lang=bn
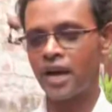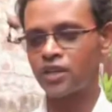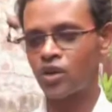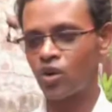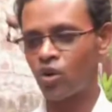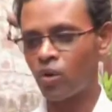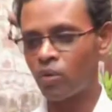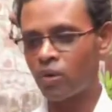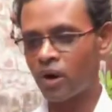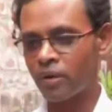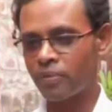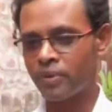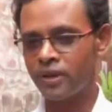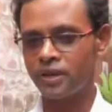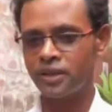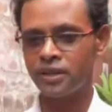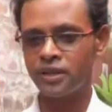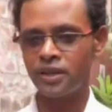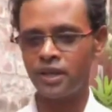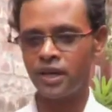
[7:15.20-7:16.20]
একটা অভাবী
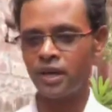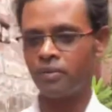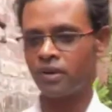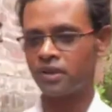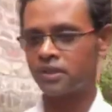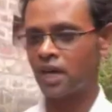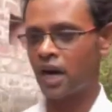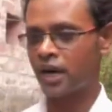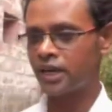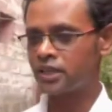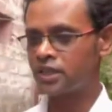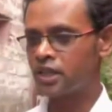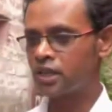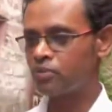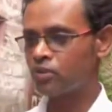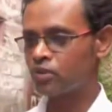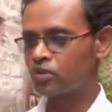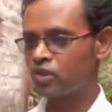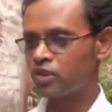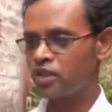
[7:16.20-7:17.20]
এবং দারিদ্রের
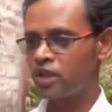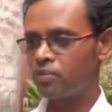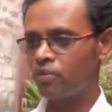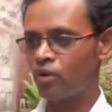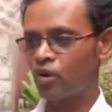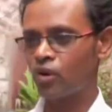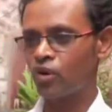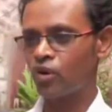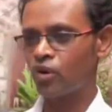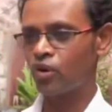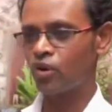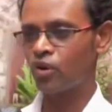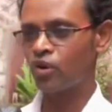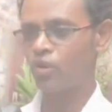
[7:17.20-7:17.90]
মধ্য দিয়ে বড় হয়ে